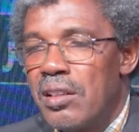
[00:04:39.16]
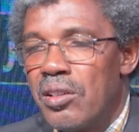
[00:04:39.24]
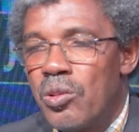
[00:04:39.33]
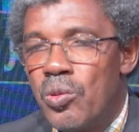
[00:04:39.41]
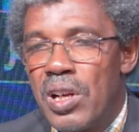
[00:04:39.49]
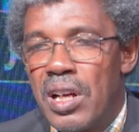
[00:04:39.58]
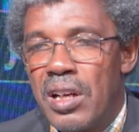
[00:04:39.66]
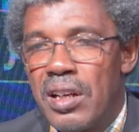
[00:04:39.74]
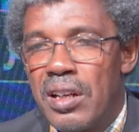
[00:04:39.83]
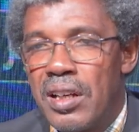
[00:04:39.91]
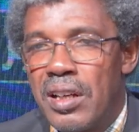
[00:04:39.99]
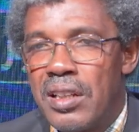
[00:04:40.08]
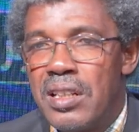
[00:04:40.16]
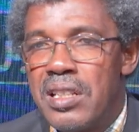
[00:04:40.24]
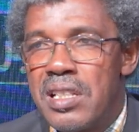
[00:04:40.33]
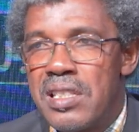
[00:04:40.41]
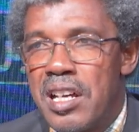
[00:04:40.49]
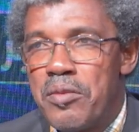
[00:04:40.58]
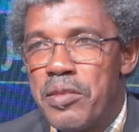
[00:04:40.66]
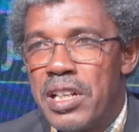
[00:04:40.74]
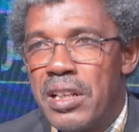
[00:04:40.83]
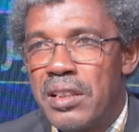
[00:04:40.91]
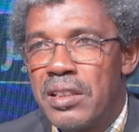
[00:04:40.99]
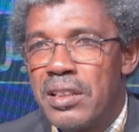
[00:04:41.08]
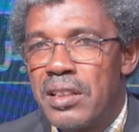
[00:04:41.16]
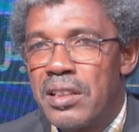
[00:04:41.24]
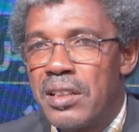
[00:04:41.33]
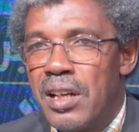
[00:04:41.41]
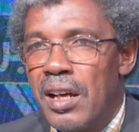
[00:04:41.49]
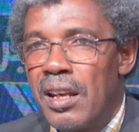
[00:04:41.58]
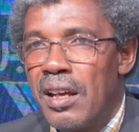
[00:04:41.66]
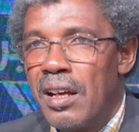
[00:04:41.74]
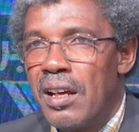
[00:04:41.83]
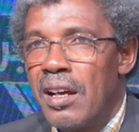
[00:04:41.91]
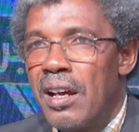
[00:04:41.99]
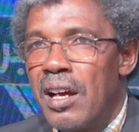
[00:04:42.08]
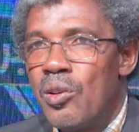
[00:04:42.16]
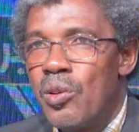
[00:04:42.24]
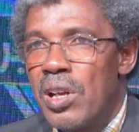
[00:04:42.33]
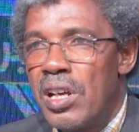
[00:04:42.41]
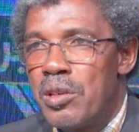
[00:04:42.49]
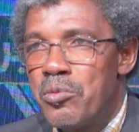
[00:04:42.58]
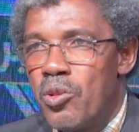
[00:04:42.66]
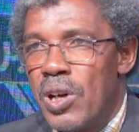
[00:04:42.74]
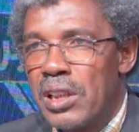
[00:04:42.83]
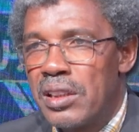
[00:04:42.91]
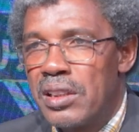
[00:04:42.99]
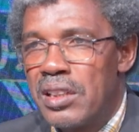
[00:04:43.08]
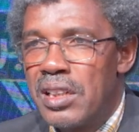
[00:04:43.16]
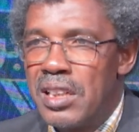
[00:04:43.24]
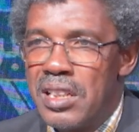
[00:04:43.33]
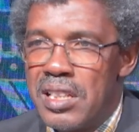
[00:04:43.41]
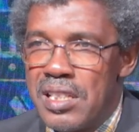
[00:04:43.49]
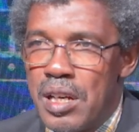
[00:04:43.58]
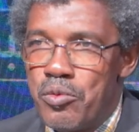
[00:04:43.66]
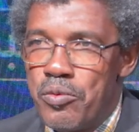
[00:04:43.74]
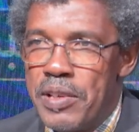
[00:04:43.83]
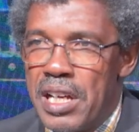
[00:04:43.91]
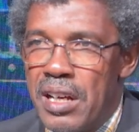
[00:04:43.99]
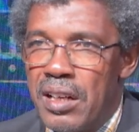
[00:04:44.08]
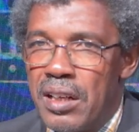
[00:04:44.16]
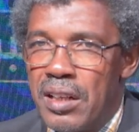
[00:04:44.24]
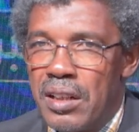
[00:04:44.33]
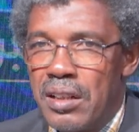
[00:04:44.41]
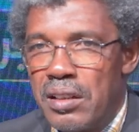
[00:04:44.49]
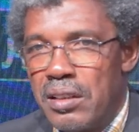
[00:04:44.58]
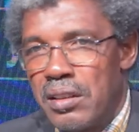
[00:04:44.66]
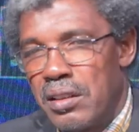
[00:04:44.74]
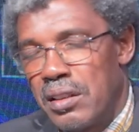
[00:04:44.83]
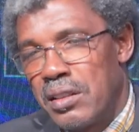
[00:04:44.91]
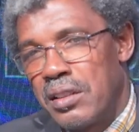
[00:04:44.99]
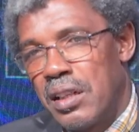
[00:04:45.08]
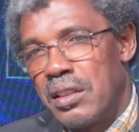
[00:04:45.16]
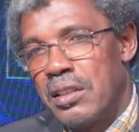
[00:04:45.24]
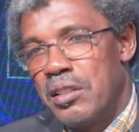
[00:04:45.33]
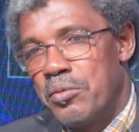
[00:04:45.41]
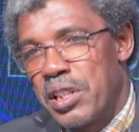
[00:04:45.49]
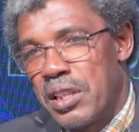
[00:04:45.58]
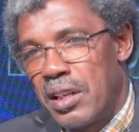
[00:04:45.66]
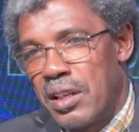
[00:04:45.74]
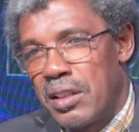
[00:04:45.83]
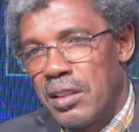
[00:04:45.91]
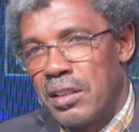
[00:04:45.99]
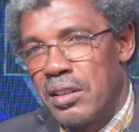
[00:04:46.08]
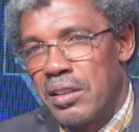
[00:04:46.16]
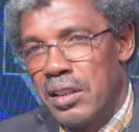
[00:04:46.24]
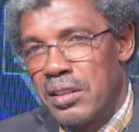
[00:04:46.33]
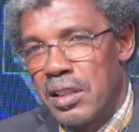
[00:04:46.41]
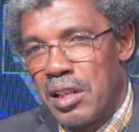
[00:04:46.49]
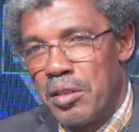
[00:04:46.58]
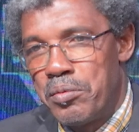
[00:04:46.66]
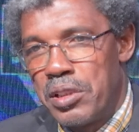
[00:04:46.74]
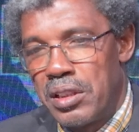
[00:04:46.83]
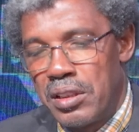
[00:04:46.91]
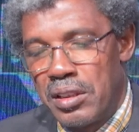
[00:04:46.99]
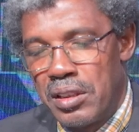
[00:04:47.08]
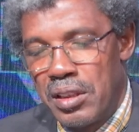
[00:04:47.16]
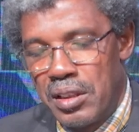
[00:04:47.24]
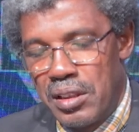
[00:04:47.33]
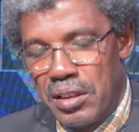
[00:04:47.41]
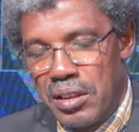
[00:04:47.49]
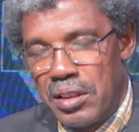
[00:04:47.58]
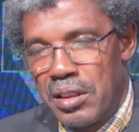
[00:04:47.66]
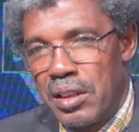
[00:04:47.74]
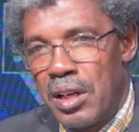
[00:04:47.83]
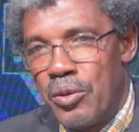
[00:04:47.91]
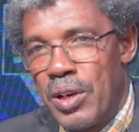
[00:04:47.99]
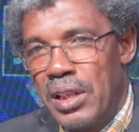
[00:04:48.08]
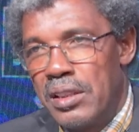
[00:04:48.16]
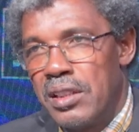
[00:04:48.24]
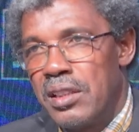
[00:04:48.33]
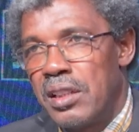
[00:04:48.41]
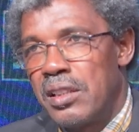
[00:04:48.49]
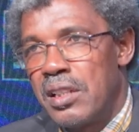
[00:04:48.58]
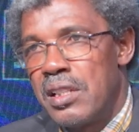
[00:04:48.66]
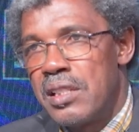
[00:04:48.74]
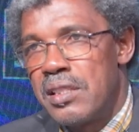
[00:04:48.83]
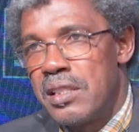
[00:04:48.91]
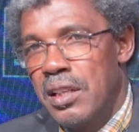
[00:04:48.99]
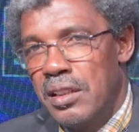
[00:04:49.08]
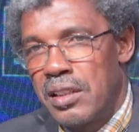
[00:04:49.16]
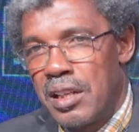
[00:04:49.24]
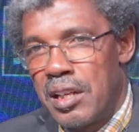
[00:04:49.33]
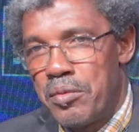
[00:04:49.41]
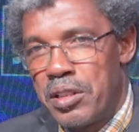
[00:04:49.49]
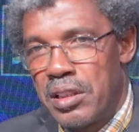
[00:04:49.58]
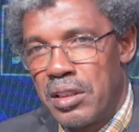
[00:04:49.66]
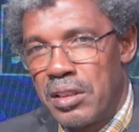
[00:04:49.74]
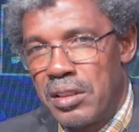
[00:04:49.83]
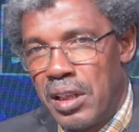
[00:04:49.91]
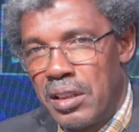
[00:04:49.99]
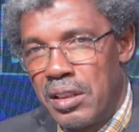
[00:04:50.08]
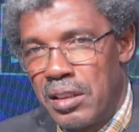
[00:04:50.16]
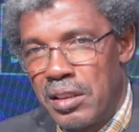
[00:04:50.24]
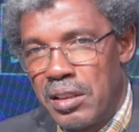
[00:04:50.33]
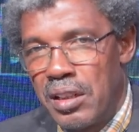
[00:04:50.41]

هناك التزامات آه، على هؤلاء المواطنين الالتزام بها آه، يعني مثلا احترام قواعد التدريس احترام يعني